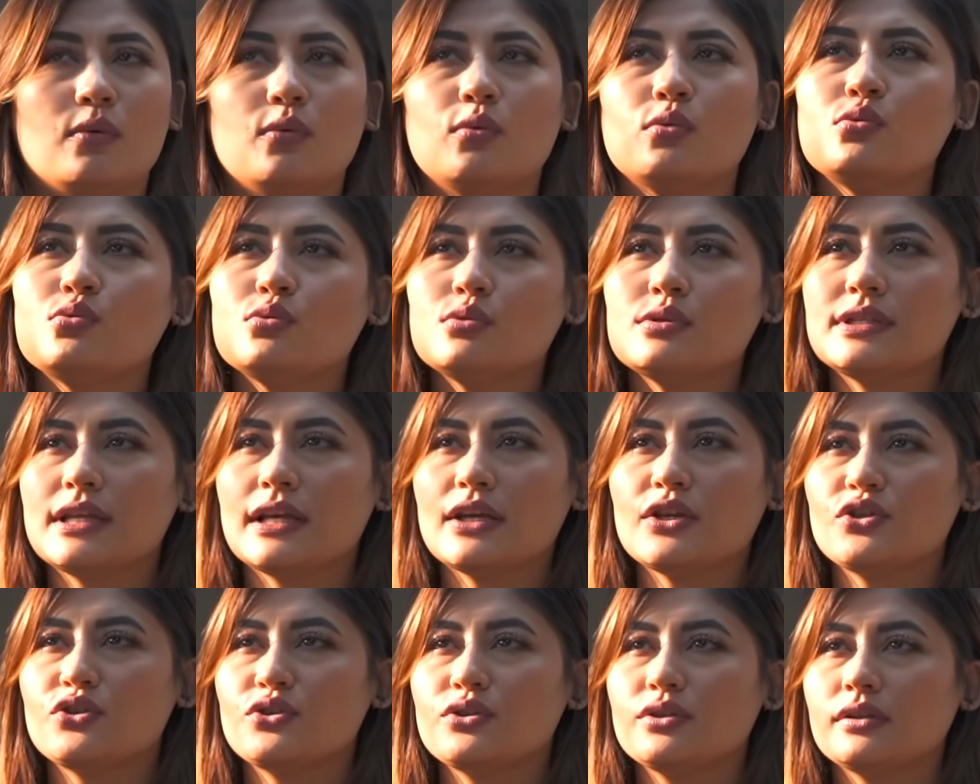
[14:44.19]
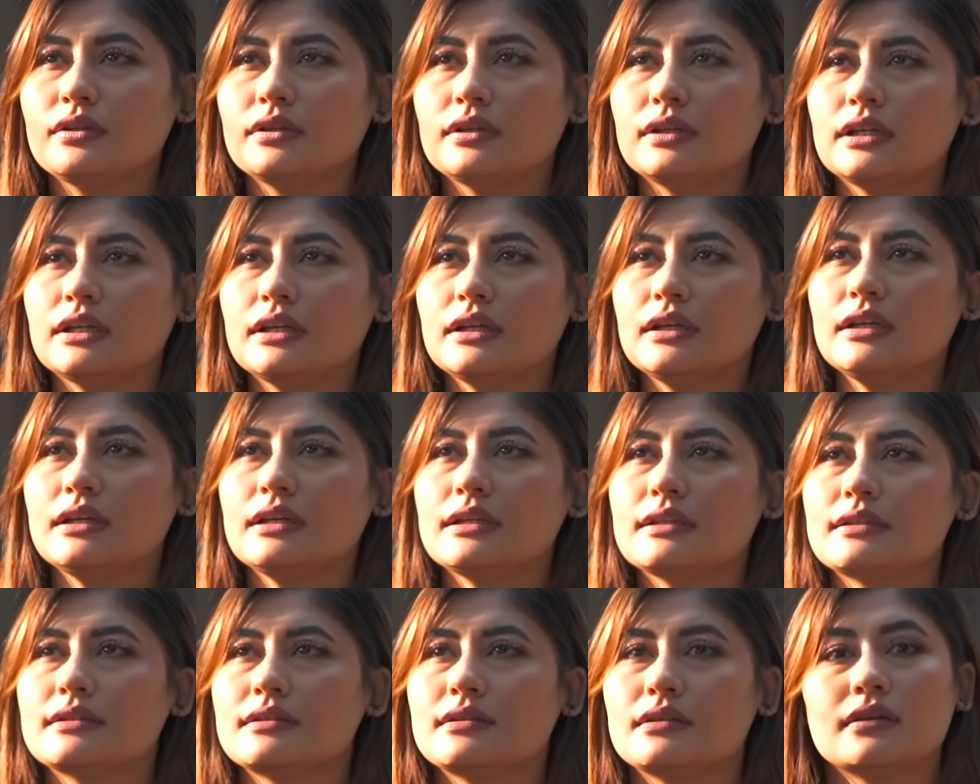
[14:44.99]
ஒரு செஷனுக்கு
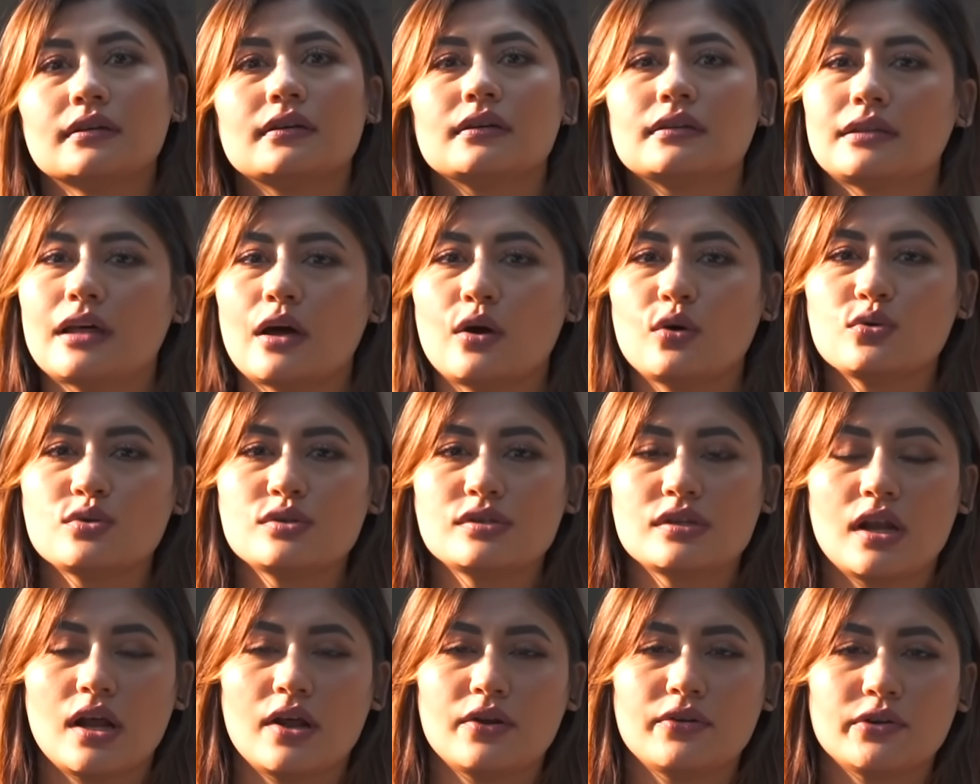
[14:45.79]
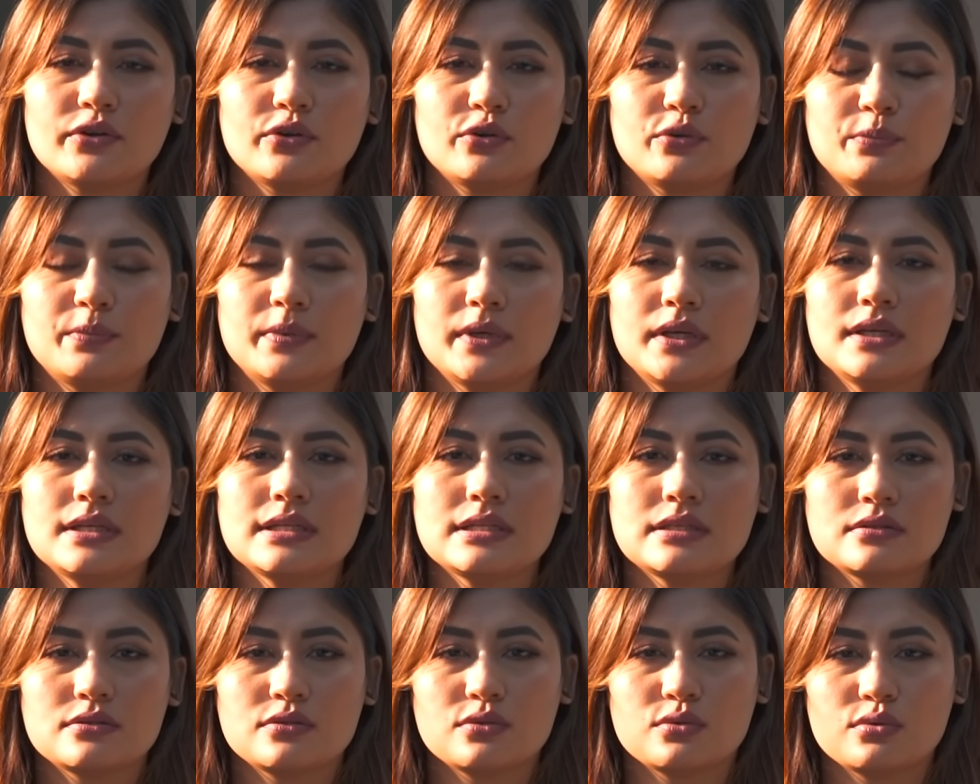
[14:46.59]
இட்ஸ் தௌசண்ட் ஹண்ட்ரட்
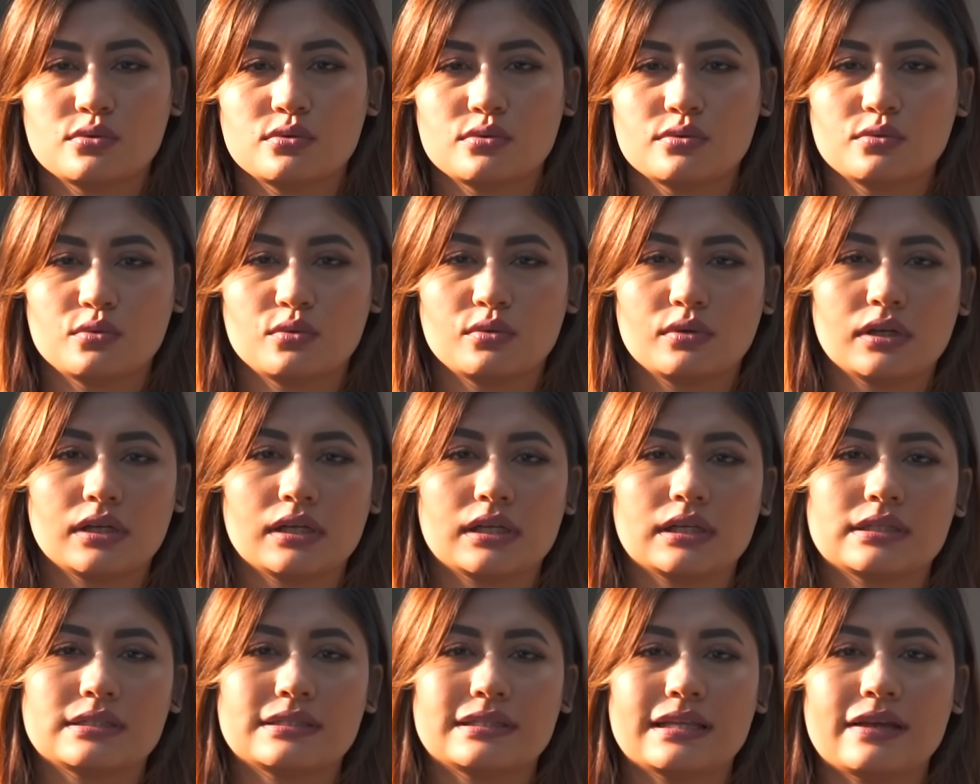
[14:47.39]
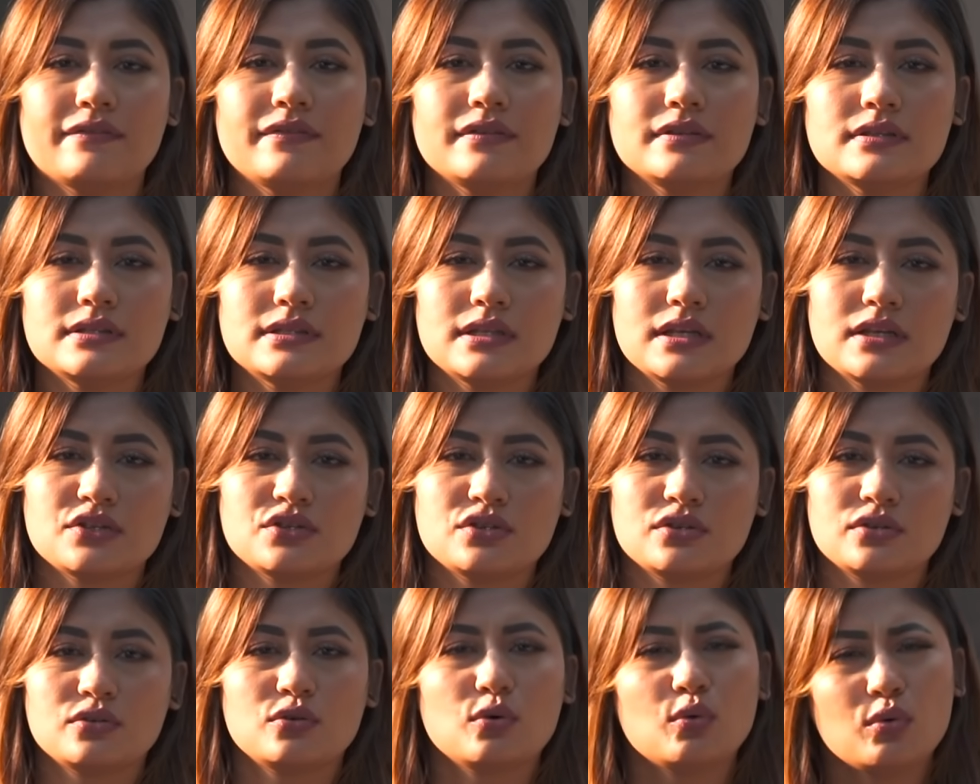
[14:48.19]
ருபீஸ் ஸோ உங்களுக்கு செவன்
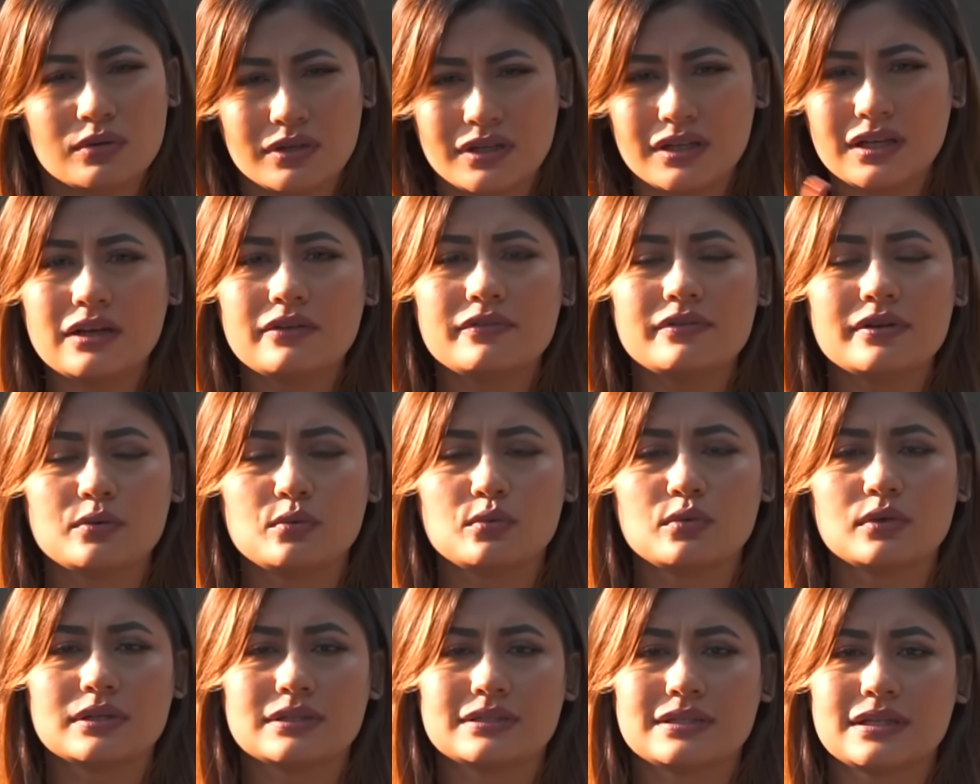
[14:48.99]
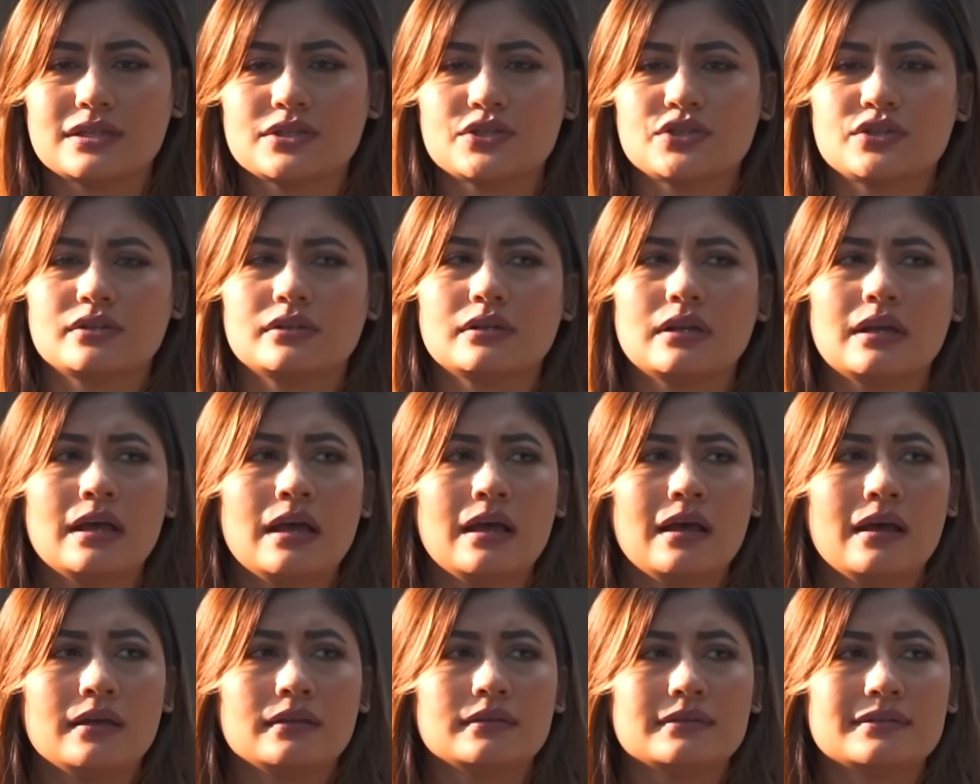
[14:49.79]
செஷன் டோட்டலாகவே உங்கள் செஷன்
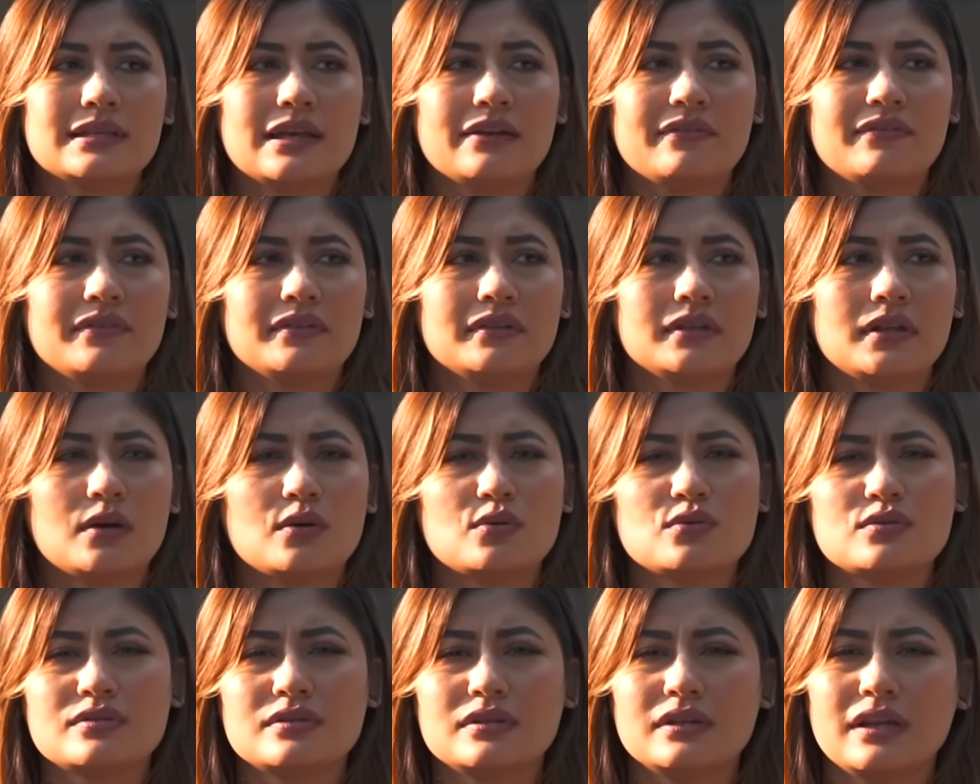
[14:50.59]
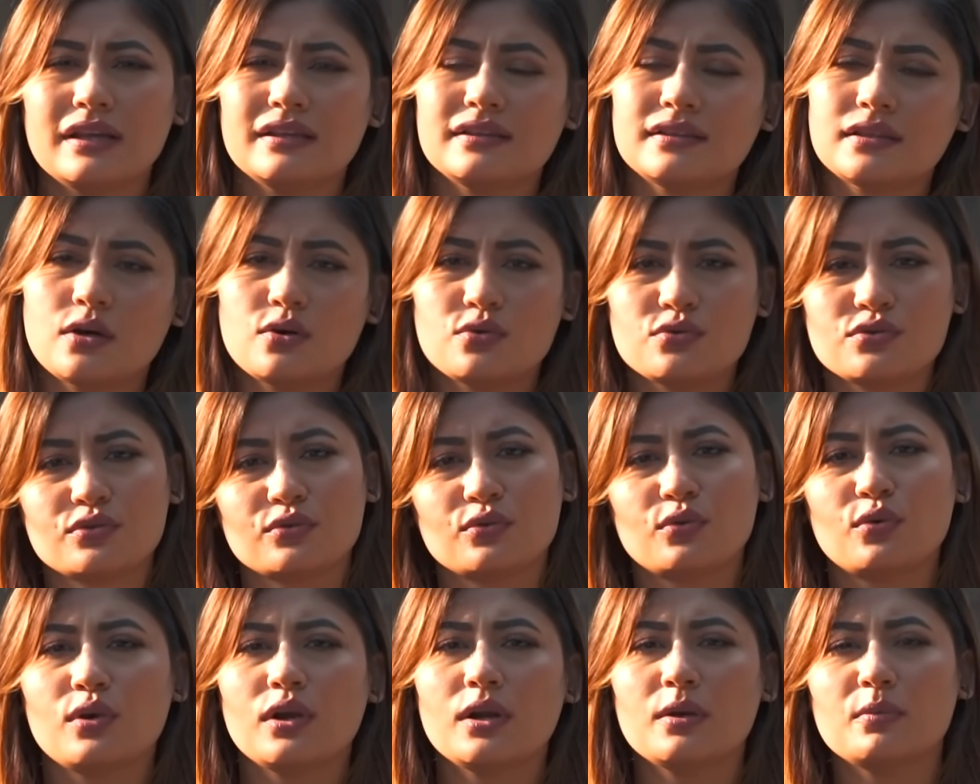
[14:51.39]
செவன் தௌசண்ட் எயிட்
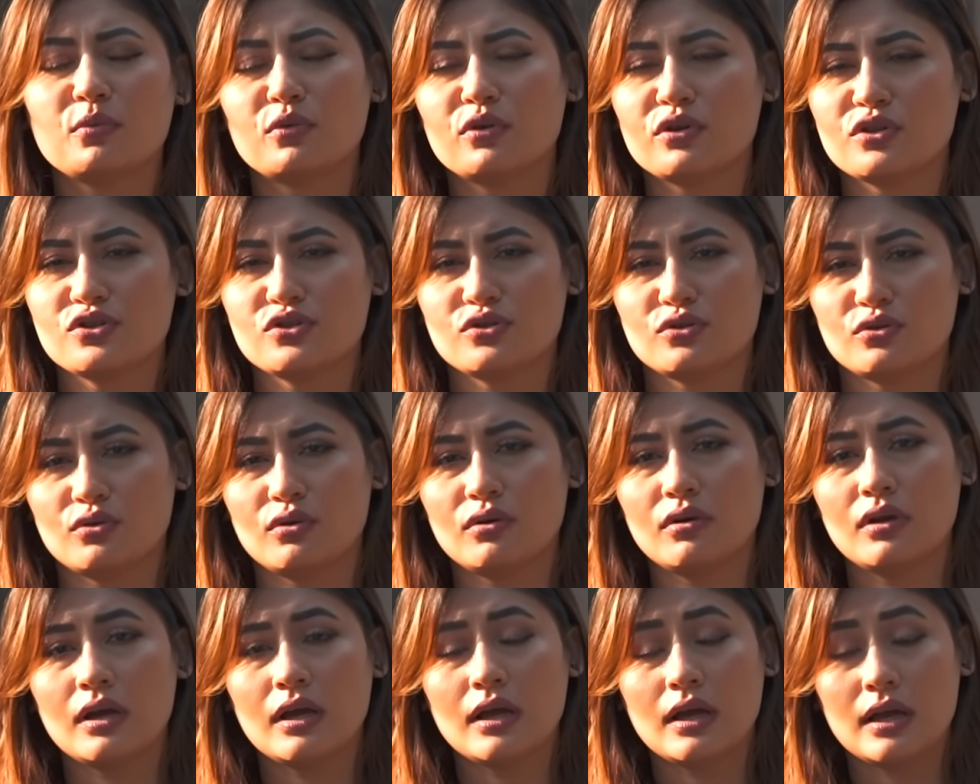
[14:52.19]
தௌசண்ட்குள்ளே முடிஞ்சிடும்